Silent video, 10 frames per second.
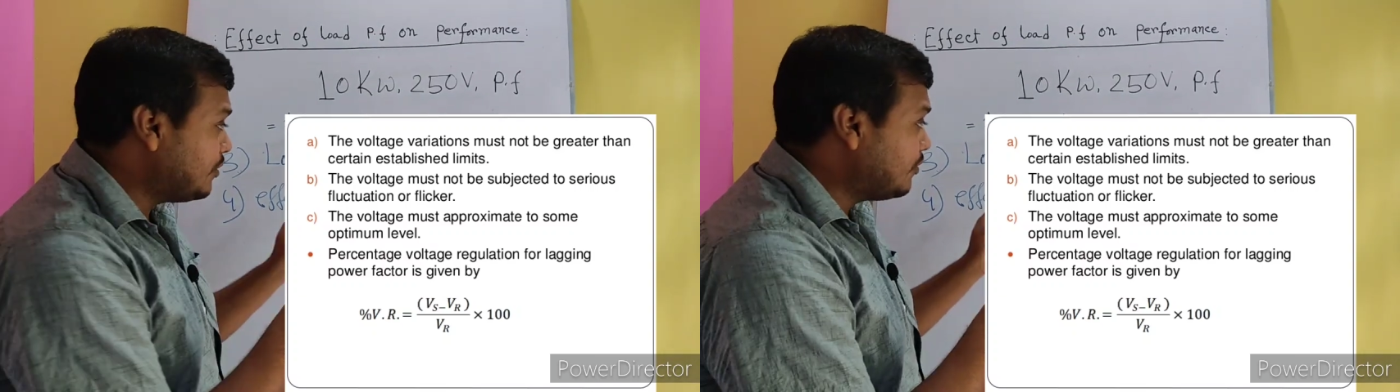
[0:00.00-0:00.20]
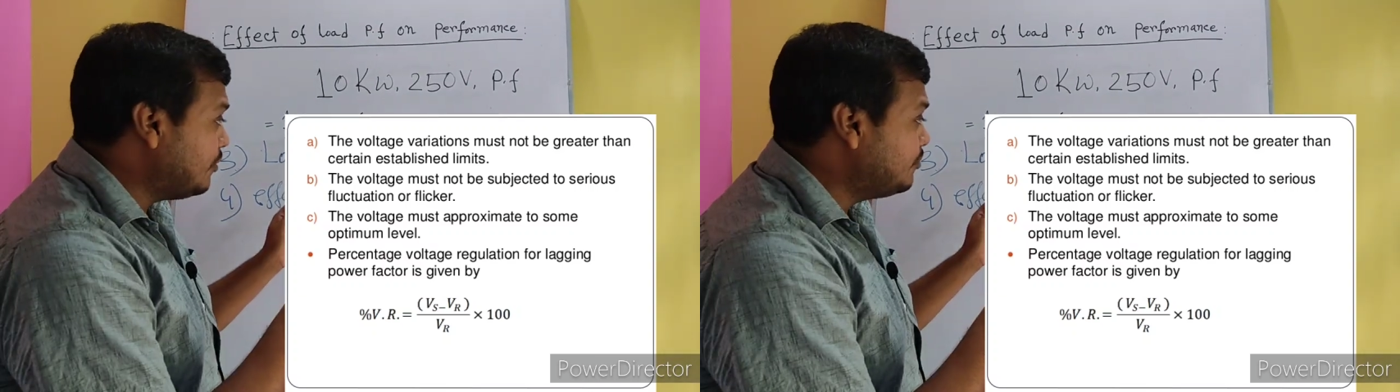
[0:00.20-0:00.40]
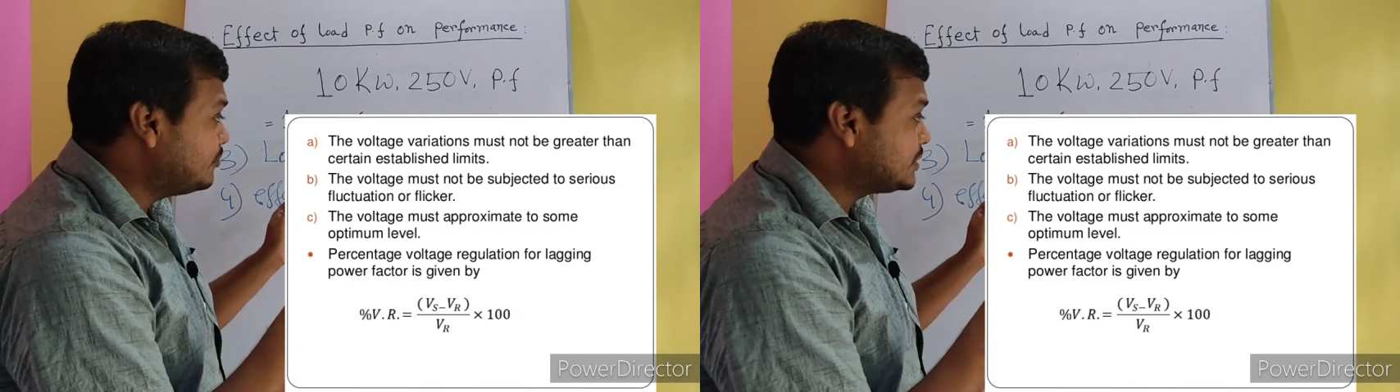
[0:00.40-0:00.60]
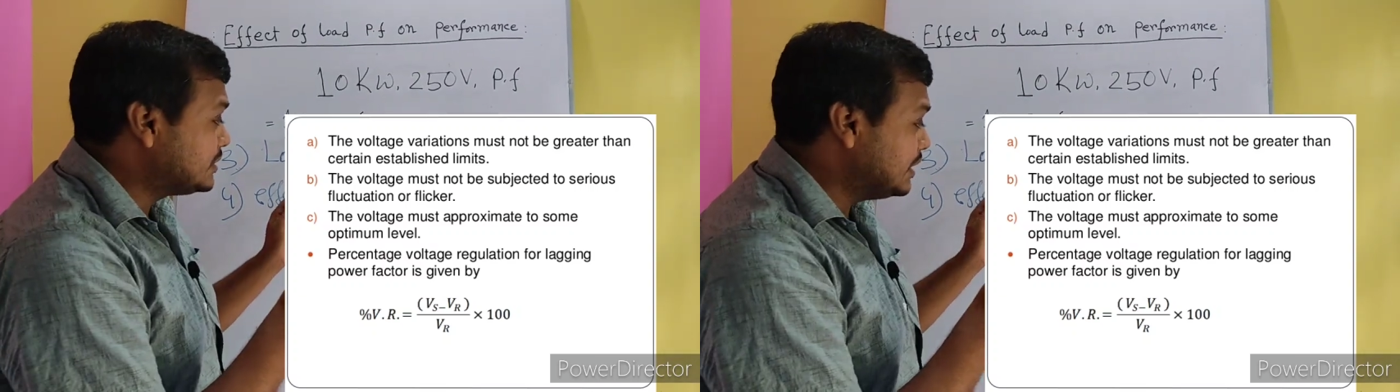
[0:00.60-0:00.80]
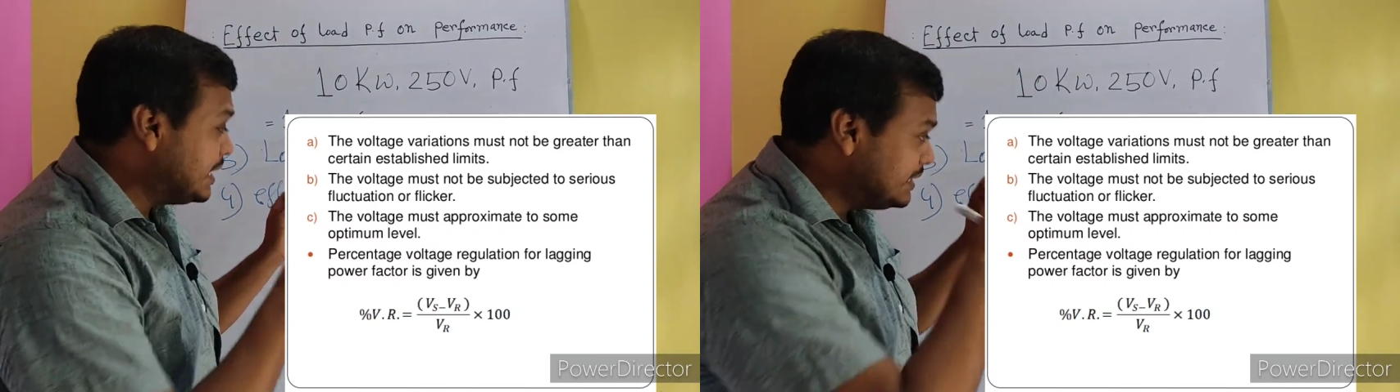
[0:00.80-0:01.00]
রকম
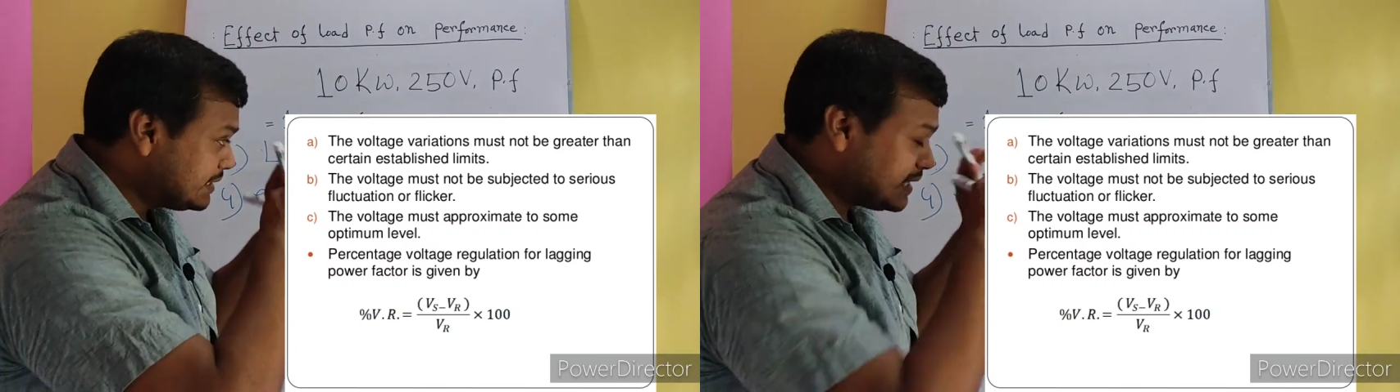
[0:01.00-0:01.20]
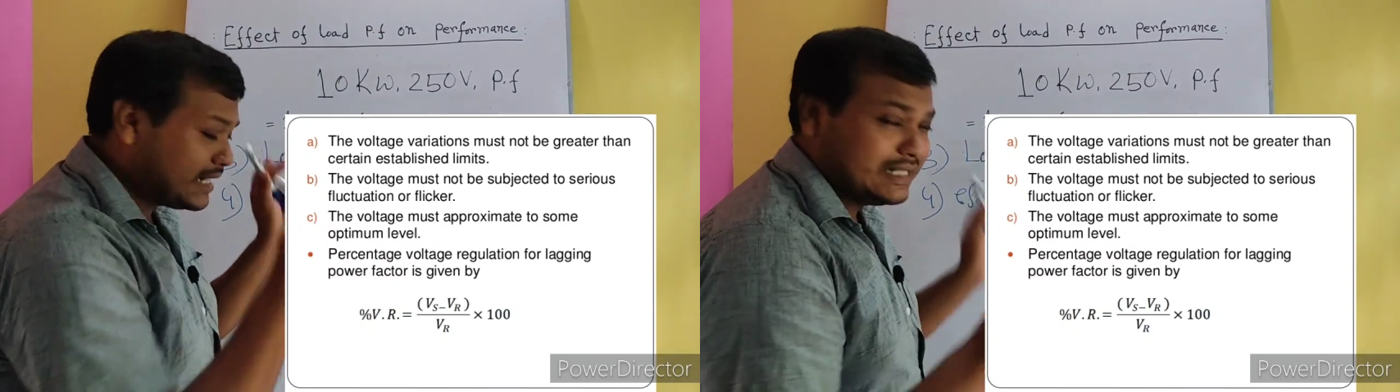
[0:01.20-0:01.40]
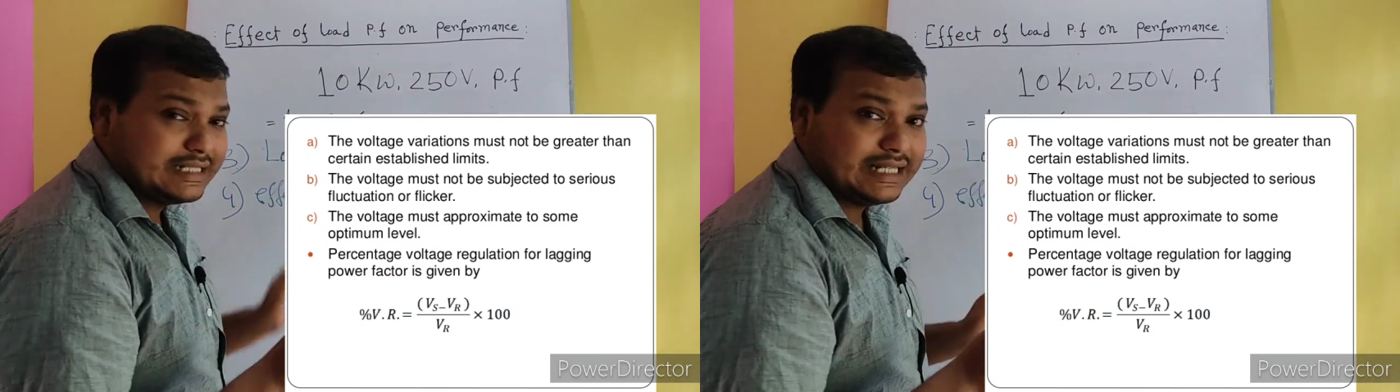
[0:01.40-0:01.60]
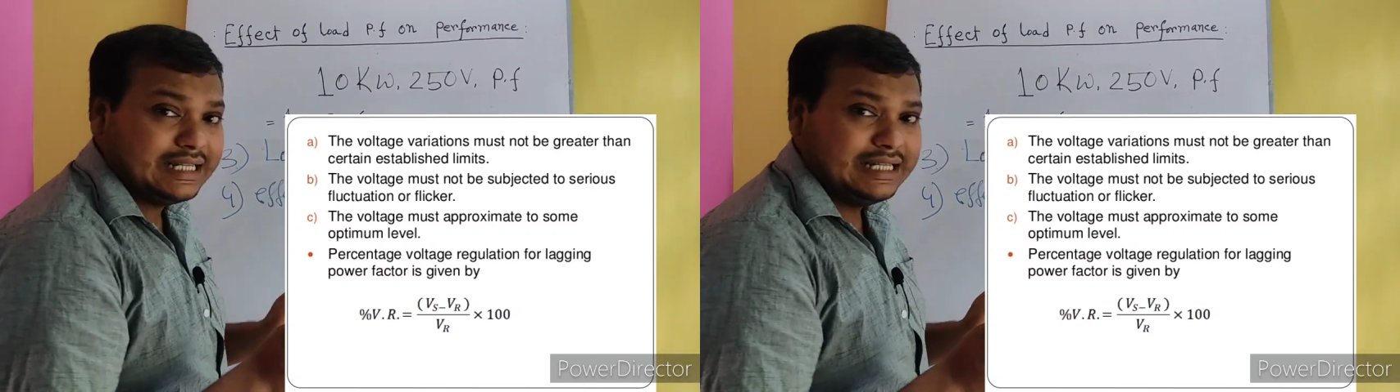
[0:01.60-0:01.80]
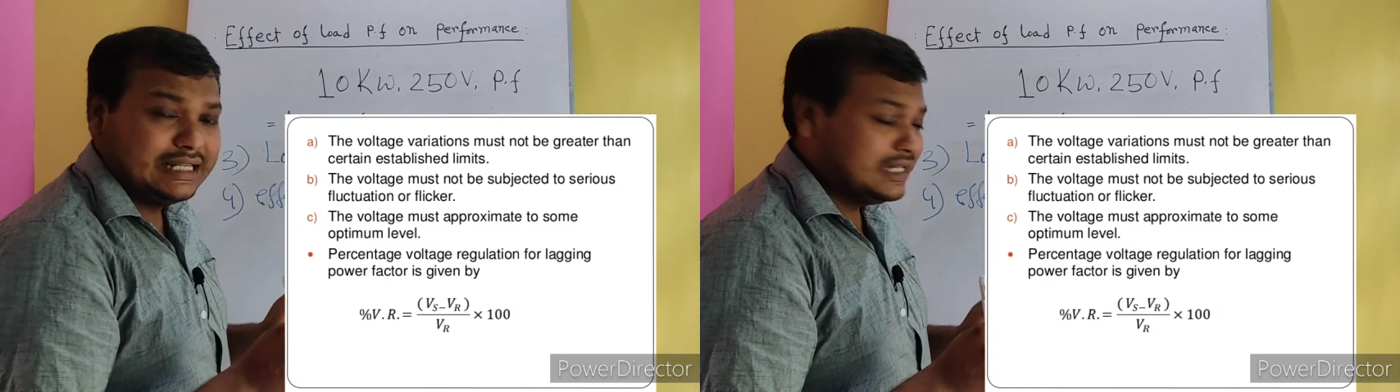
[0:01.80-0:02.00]
এই যে সার্কিটে